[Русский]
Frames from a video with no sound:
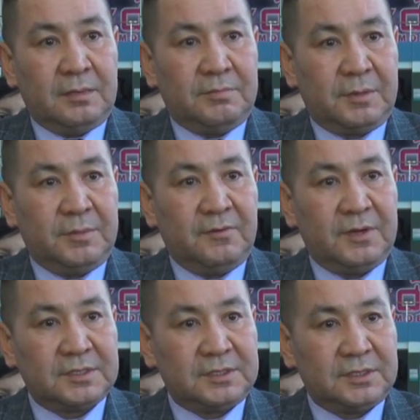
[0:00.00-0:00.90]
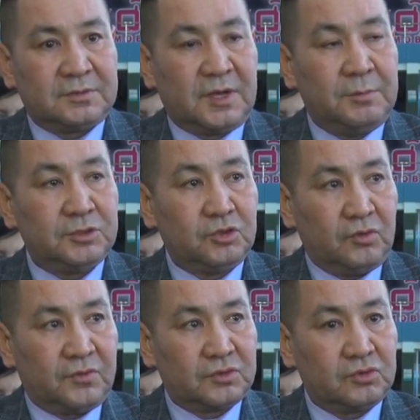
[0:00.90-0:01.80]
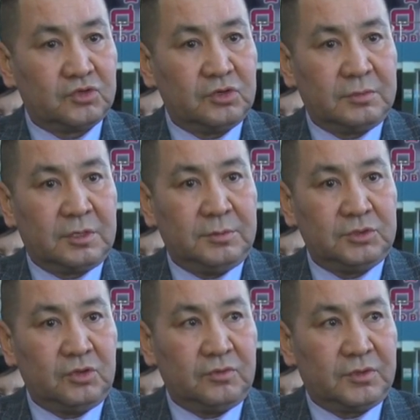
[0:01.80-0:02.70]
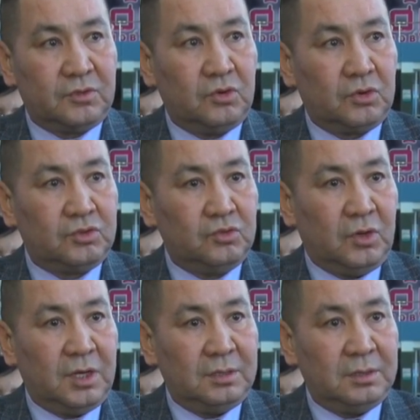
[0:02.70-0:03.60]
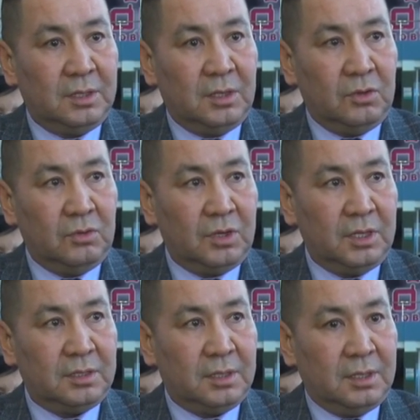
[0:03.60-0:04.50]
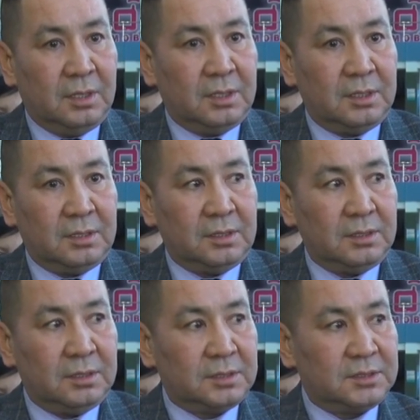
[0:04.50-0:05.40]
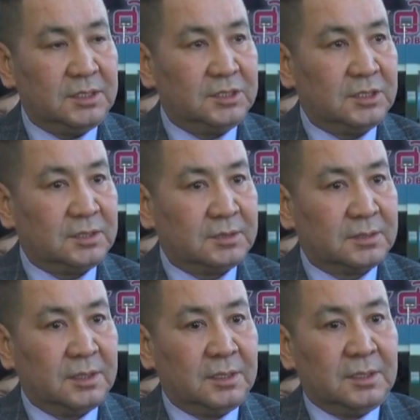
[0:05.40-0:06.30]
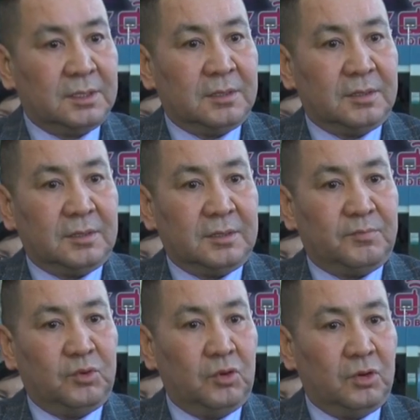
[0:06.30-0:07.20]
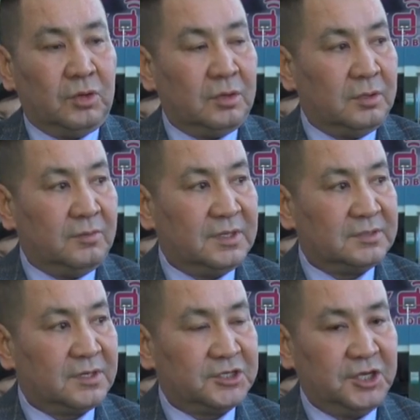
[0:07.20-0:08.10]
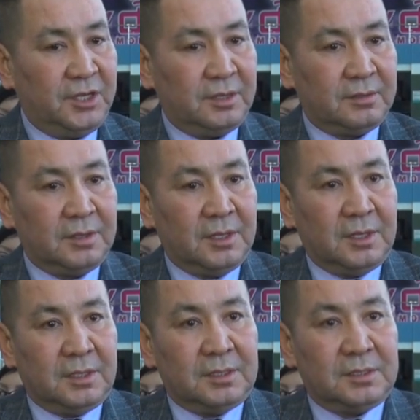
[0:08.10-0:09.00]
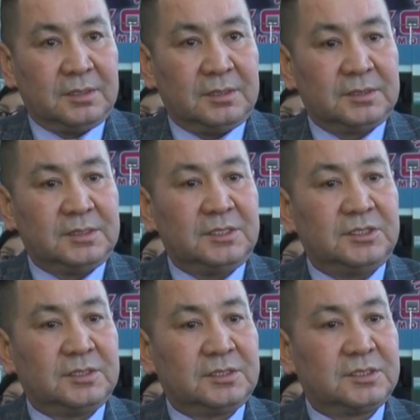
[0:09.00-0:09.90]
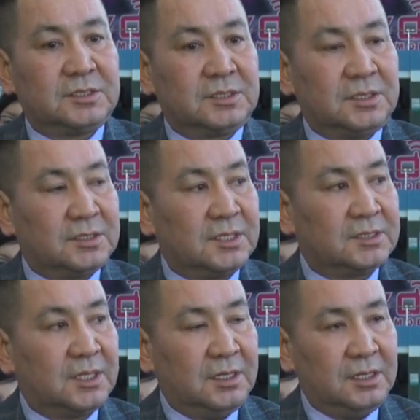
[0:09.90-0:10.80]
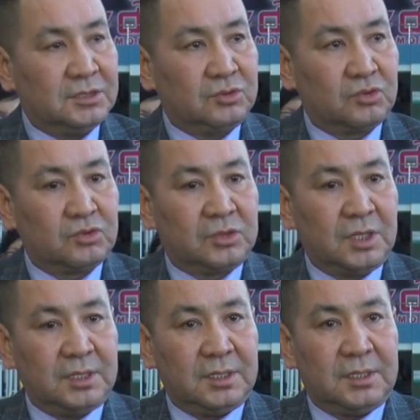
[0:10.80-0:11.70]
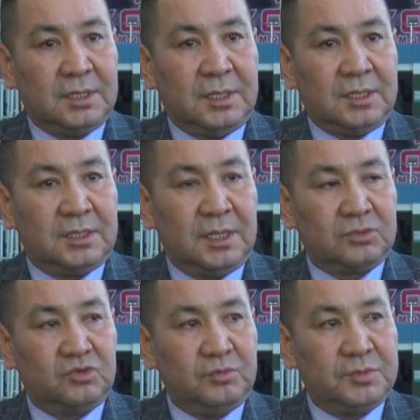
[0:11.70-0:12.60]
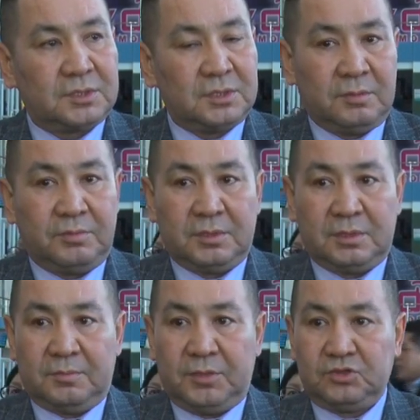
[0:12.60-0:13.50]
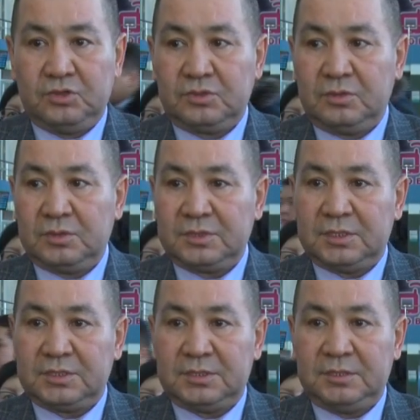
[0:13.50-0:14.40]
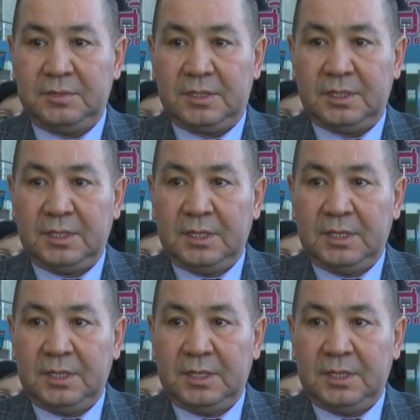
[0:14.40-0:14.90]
пребывал, значит, в командировке, в служебной командировке в городе Ухан, Ухань, э, значит, по возвращению Э, значит, с Астаны, с Нурсултана до Актюбинска э, почувствовал значит, себя